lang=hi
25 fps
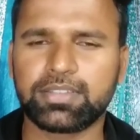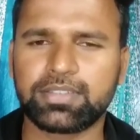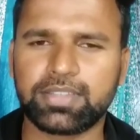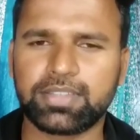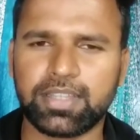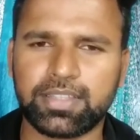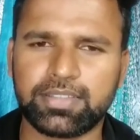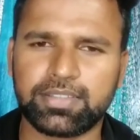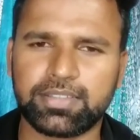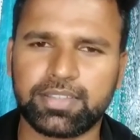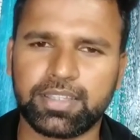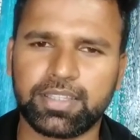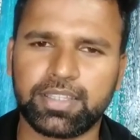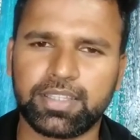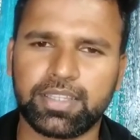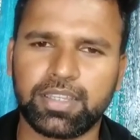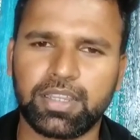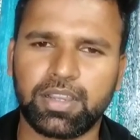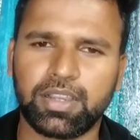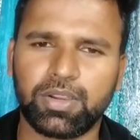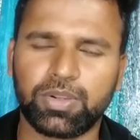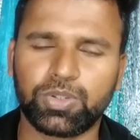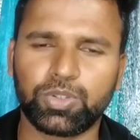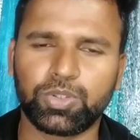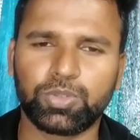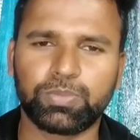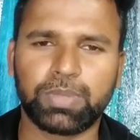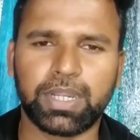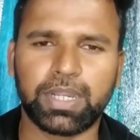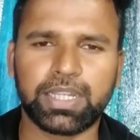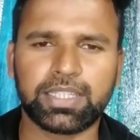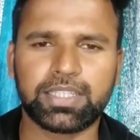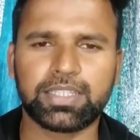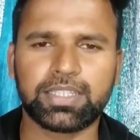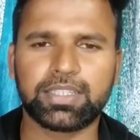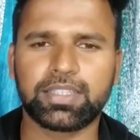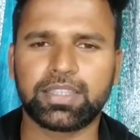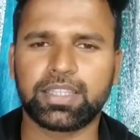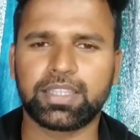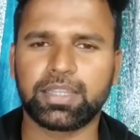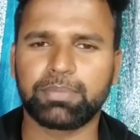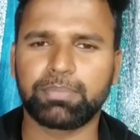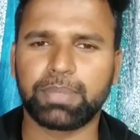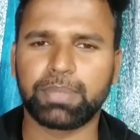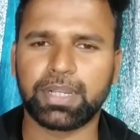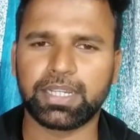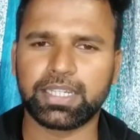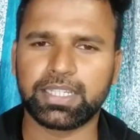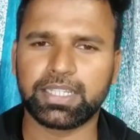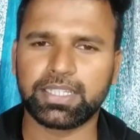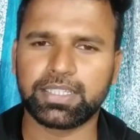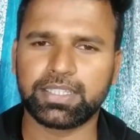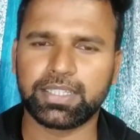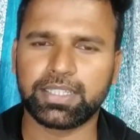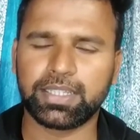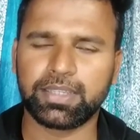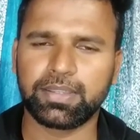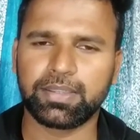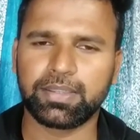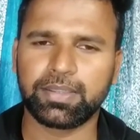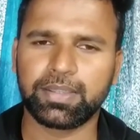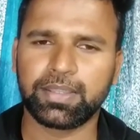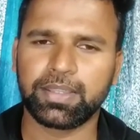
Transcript: सांसद हैं और जो भारतीय जनता पार्टी से